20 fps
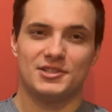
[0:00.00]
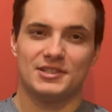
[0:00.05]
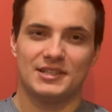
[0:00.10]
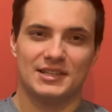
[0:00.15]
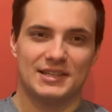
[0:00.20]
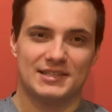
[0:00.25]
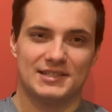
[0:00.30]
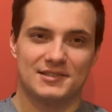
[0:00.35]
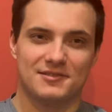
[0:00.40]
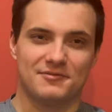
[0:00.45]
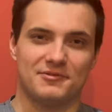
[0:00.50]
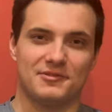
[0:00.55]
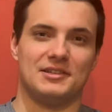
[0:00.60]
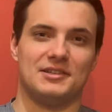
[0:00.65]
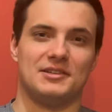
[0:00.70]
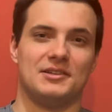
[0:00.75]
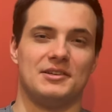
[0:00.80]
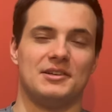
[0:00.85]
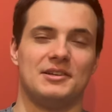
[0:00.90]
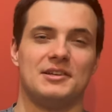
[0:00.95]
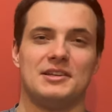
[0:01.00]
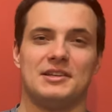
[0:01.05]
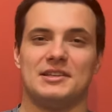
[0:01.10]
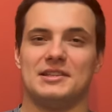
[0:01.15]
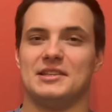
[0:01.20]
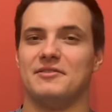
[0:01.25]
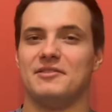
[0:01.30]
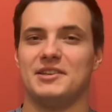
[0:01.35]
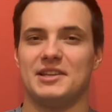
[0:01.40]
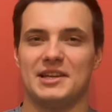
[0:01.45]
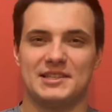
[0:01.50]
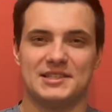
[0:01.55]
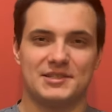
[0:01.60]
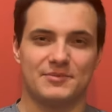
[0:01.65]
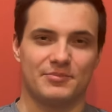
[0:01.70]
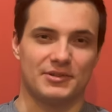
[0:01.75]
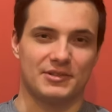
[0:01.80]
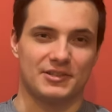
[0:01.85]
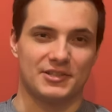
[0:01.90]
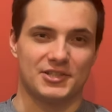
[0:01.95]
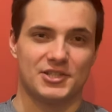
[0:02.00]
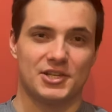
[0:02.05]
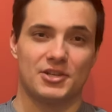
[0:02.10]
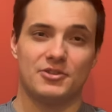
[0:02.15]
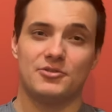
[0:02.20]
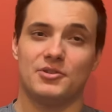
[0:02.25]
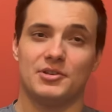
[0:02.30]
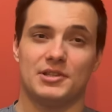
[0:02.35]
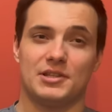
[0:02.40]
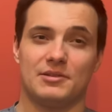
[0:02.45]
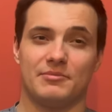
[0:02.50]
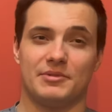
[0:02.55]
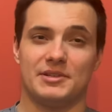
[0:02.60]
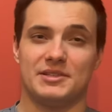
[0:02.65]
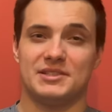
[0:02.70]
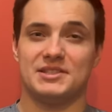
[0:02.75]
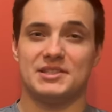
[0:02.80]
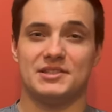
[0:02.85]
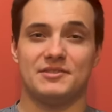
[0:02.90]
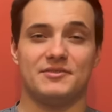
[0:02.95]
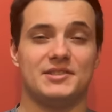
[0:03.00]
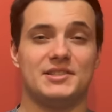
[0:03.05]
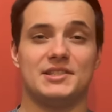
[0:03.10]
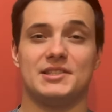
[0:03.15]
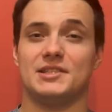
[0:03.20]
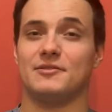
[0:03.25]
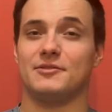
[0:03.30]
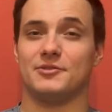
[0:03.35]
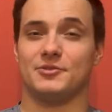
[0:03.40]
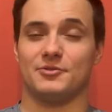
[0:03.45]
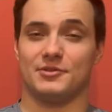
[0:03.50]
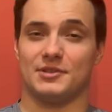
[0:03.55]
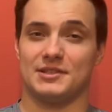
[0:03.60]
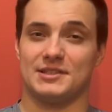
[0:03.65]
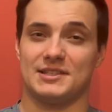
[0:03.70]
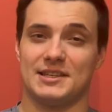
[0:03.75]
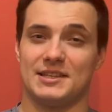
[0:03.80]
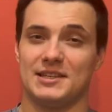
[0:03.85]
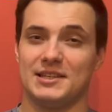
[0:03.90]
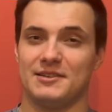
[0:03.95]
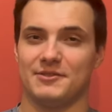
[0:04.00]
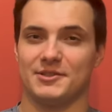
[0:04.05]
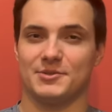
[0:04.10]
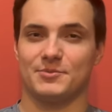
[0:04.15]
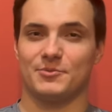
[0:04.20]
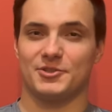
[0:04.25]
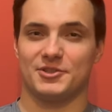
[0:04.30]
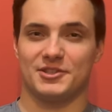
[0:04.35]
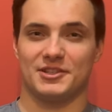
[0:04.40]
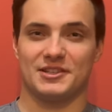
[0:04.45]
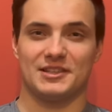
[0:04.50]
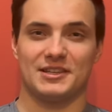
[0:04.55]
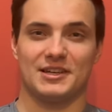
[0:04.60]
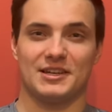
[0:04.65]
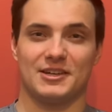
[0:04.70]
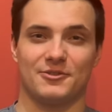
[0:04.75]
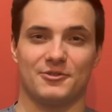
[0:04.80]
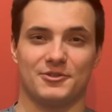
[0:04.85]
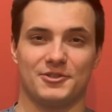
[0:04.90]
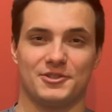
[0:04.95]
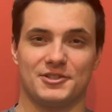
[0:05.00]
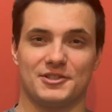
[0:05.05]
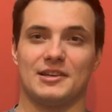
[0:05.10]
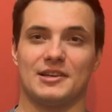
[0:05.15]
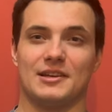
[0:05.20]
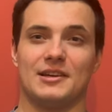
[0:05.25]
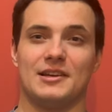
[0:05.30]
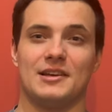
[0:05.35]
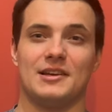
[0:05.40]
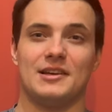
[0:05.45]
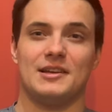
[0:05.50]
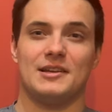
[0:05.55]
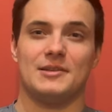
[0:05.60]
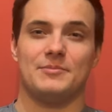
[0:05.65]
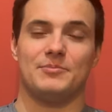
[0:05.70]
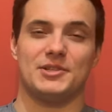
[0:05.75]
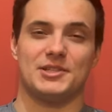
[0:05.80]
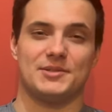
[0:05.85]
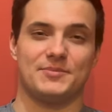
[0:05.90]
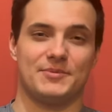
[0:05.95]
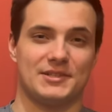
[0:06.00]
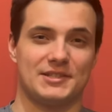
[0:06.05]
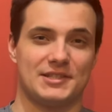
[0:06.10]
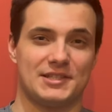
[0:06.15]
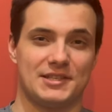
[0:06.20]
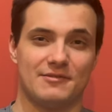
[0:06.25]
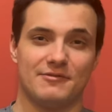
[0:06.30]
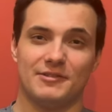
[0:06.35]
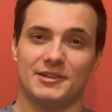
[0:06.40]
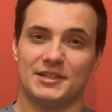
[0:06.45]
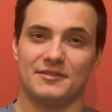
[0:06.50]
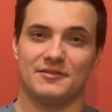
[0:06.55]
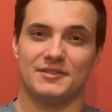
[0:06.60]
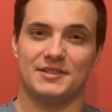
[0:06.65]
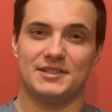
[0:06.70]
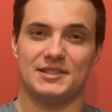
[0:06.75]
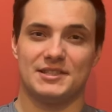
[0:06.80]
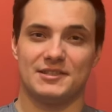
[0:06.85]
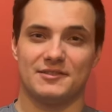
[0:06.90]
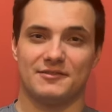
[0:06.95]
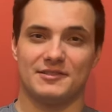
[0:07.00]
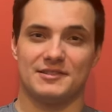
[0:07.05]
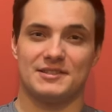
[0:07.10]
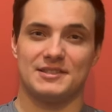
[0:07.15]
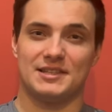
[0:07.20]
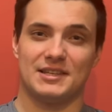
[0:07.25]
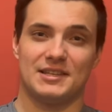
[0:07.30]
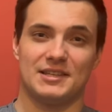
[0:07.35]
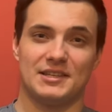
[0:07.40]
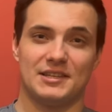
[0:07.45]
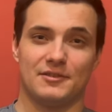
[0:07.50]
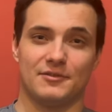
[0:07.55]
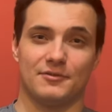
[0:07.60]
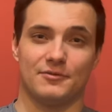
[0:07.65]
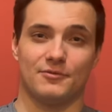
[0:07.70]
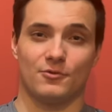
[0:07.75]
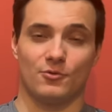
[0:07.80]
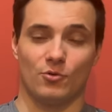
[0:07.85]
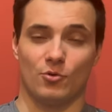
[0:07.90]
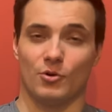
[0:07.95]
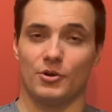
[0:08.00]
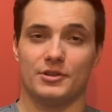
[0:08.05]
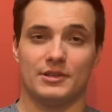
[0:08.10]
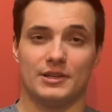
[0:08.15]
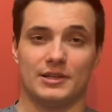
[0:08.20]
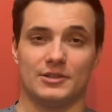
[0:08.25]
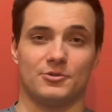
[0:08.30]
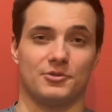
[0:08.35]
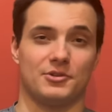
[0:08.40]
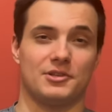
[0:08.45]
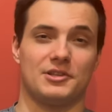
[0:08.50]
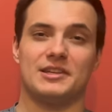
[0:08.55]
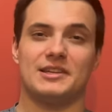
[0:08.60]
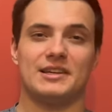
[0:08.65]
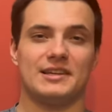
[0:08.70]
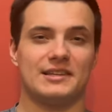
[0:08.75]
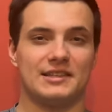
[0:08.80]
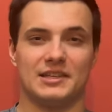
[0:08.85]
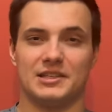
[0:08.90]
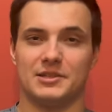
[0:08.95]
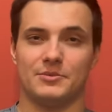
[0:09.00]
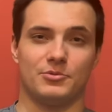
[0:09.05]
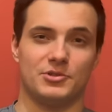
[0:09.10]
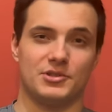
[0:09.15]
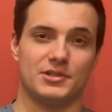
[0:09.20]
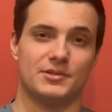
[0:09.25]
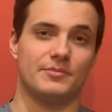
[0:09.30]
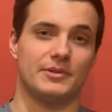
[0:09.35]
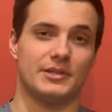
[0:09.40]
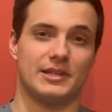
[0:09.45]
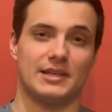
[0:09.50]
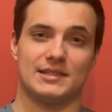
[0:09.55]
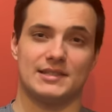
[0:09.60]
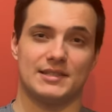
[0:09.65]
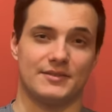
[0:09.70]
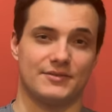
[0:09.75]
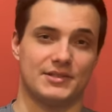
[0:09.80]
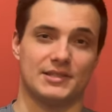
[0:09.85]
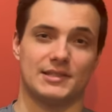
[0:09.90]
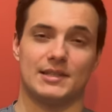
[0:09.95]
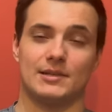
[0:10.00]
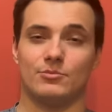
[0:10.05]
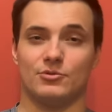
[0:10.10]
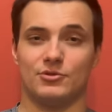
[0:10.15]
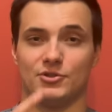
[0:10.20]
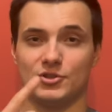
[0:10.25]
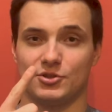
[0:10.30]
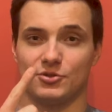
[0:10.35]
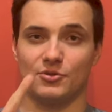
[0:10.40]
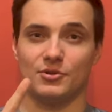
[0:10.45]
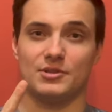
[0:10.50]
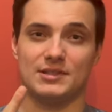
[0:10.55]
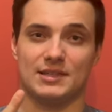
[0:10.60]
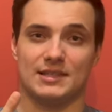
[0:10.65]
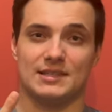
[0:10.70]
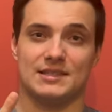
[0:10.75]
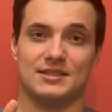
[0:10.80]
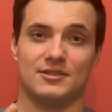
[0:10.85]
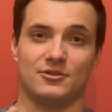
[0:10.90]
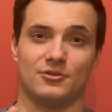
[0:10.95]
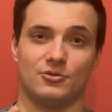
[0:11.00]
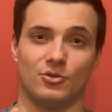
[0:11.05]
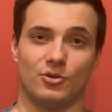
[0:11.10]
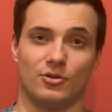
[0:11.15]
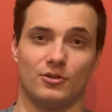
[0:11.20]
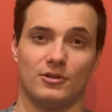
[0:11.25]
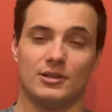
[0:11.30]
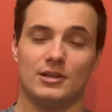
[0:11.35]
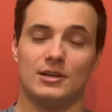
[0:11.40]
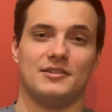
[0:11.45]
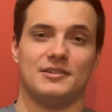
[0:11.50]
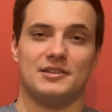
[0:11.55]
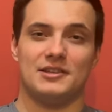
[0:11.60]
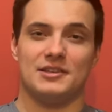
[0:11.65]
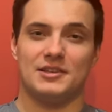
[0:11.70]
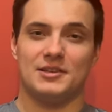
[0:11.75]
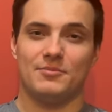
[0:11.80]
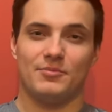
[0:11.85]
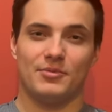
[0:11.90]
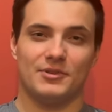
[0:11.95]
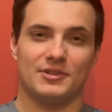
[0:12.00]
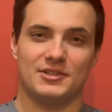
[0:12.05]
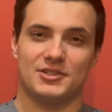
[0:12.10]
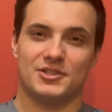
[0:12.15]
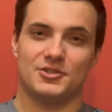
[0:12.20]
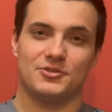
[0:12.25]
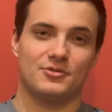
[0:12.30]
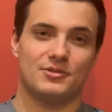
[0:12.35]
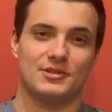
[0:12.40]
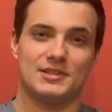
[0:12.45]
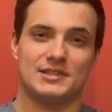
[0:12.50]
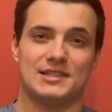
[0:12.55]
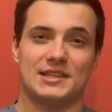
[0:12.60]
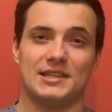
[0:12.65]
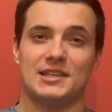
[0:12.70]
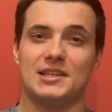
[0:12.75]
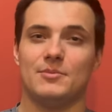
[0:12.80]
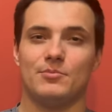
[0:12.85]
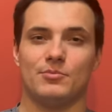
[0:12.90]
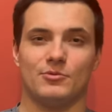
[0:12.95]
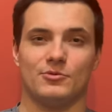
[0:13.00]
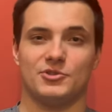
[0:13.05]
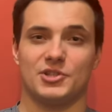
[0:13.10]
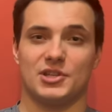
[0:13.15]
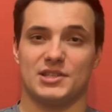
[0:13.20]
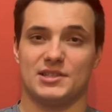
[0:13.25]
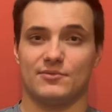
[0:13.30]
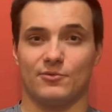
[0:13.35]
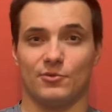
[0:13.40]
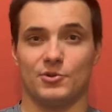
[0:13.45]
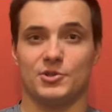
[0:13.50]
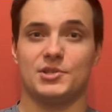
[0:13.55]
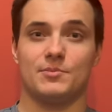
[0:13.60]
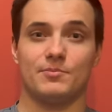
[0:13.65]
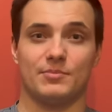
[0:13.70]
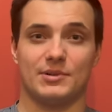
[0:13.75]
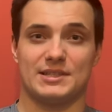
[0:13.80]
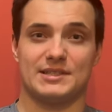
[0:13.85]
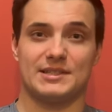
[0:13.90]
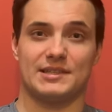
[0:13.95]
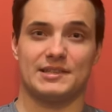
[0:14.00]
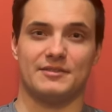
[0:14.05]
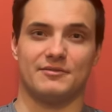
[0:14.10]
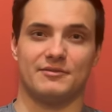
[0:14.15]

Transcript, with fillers: если вы доверяйте приложению и не боитесь инвестировать туда деньги. Возможно, это хорошая перспектива инвестировать деньги в коин, который никогда не будет меняться и всегда будет стоить 1 доллар, и положить туда деньги и получать 8%